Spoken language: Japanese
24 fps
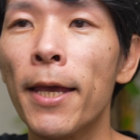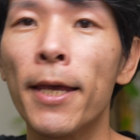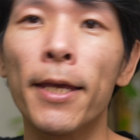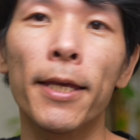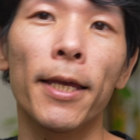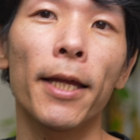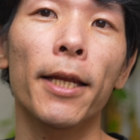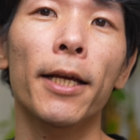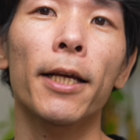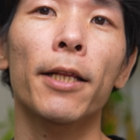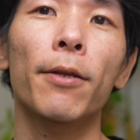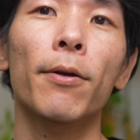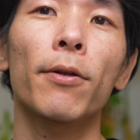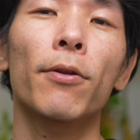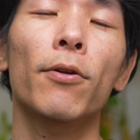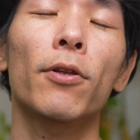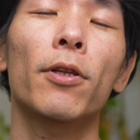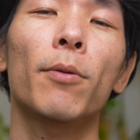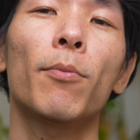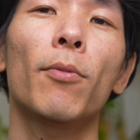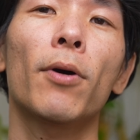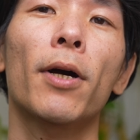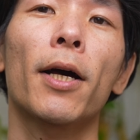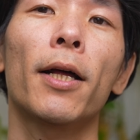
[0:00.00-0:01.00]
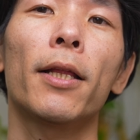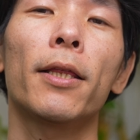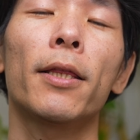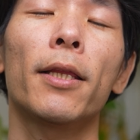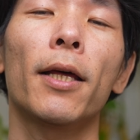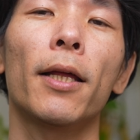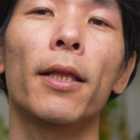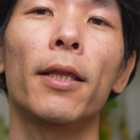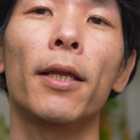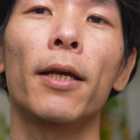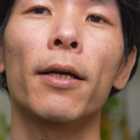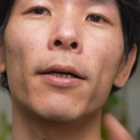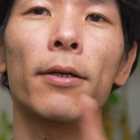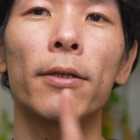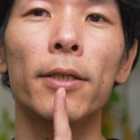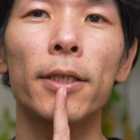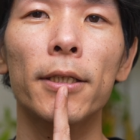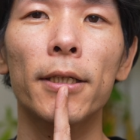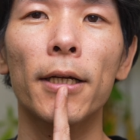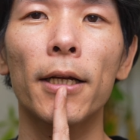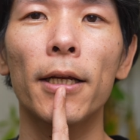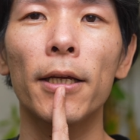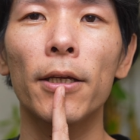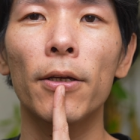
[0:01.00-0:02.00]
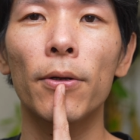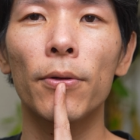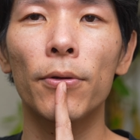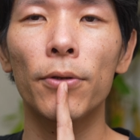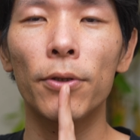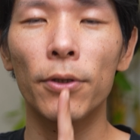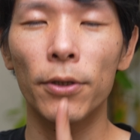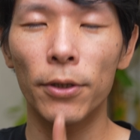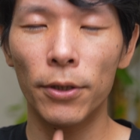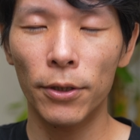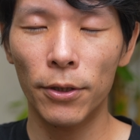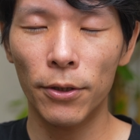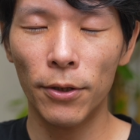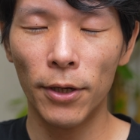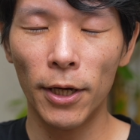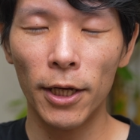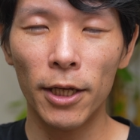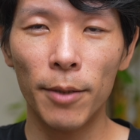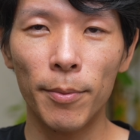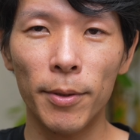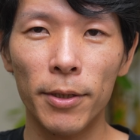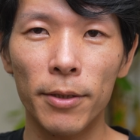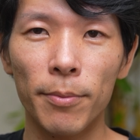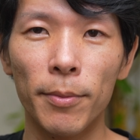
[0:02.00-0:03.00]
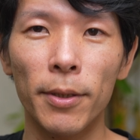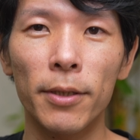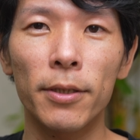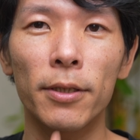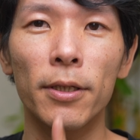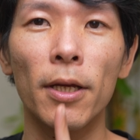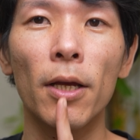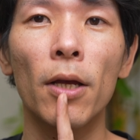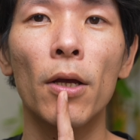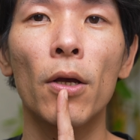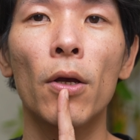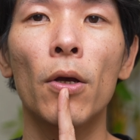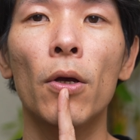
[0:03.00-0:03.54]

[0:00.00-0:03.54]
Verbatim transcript: やり方はとても簡単で、口から息をふーっと吐きます。まずね。